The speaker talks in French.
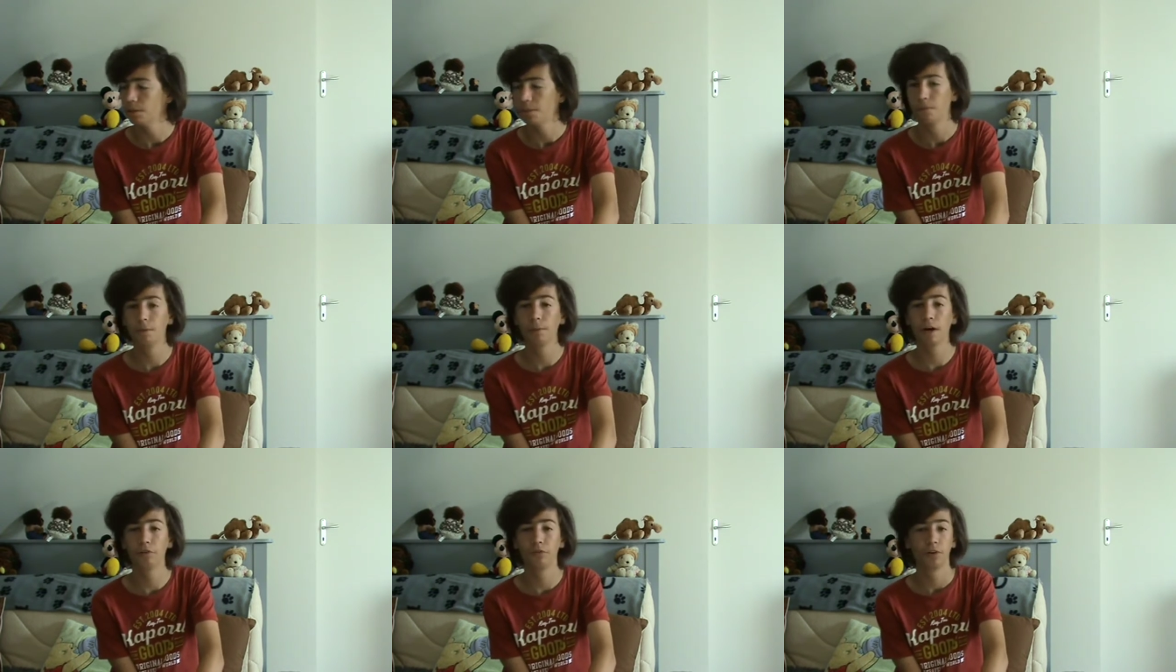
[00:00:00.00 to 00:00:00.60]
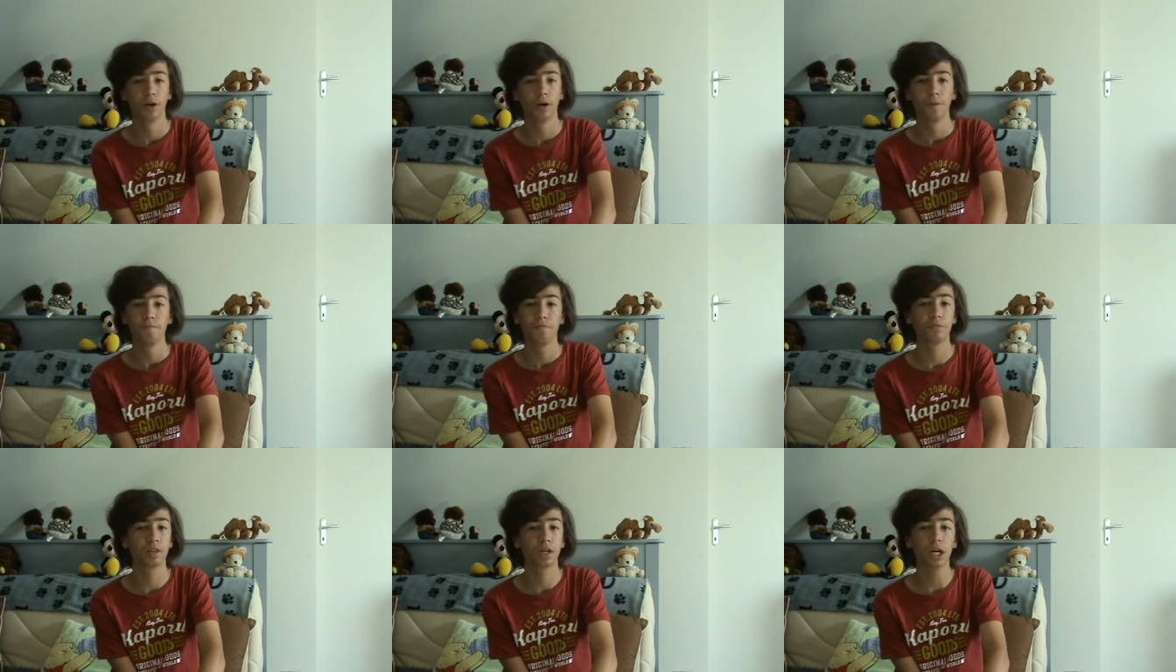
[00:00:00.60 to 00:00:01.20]
Mais bref.
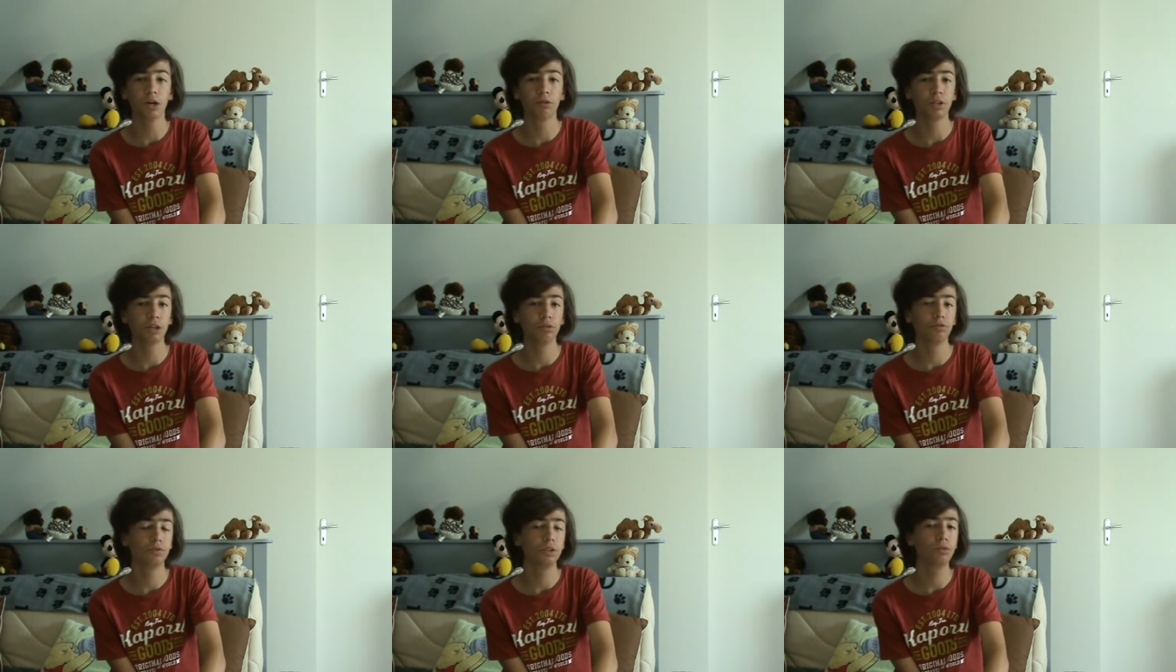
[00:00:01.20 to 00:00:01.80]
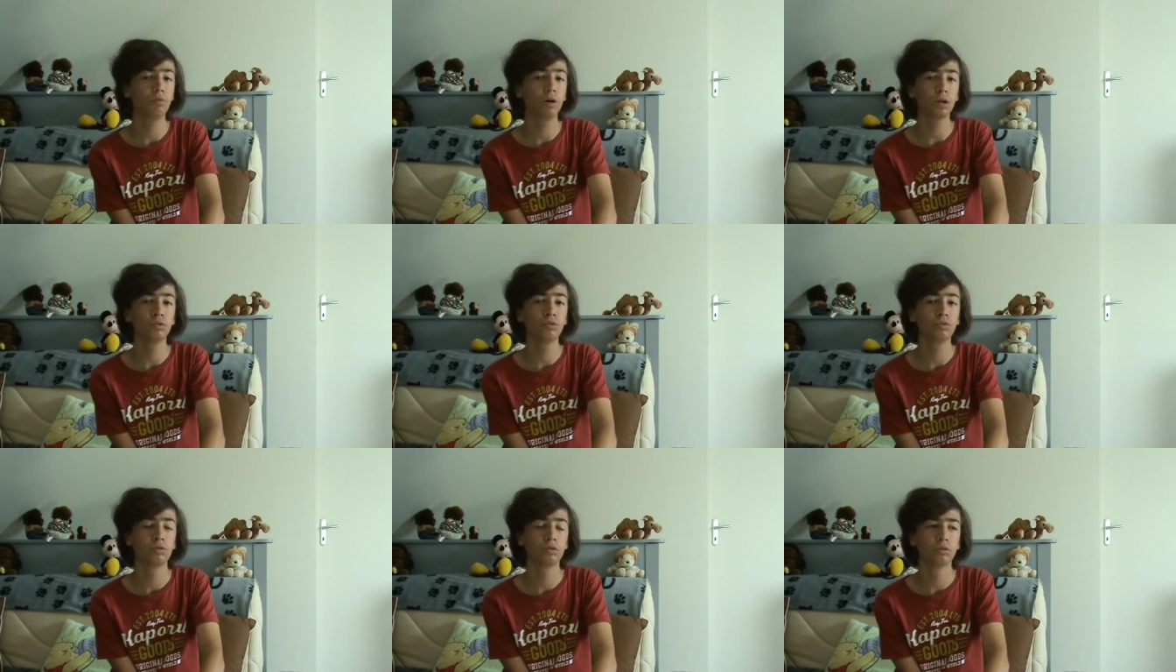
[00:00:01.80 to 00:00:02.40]
Et on a une victoire
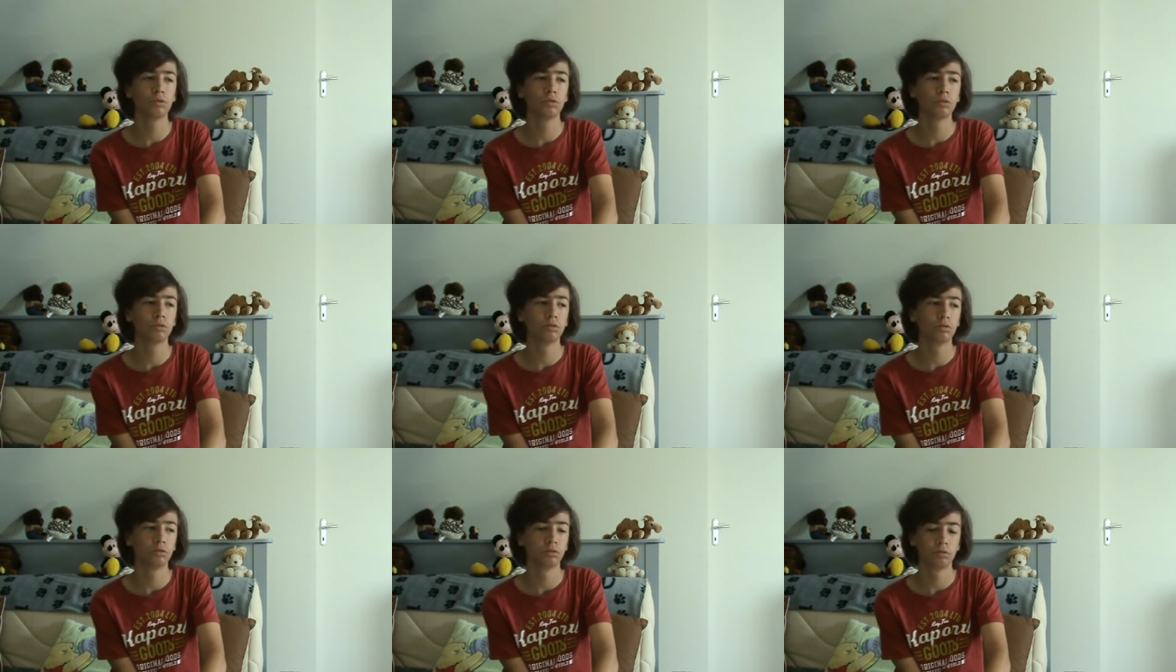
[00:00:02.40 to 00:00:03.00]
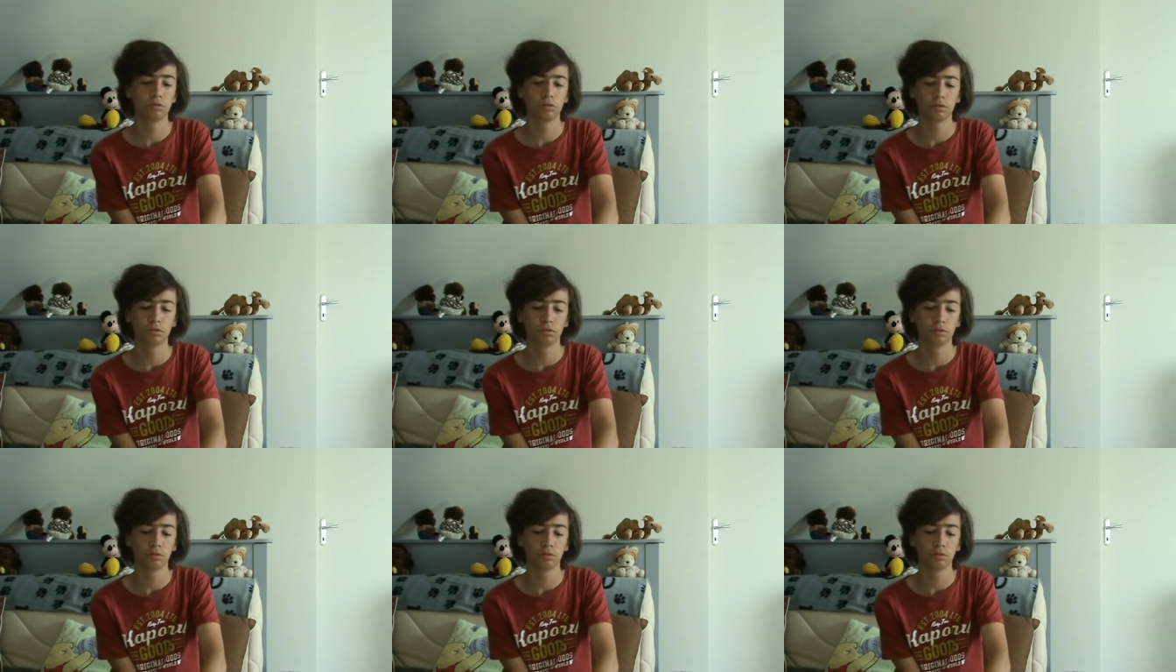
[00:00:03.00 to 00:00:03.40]
de.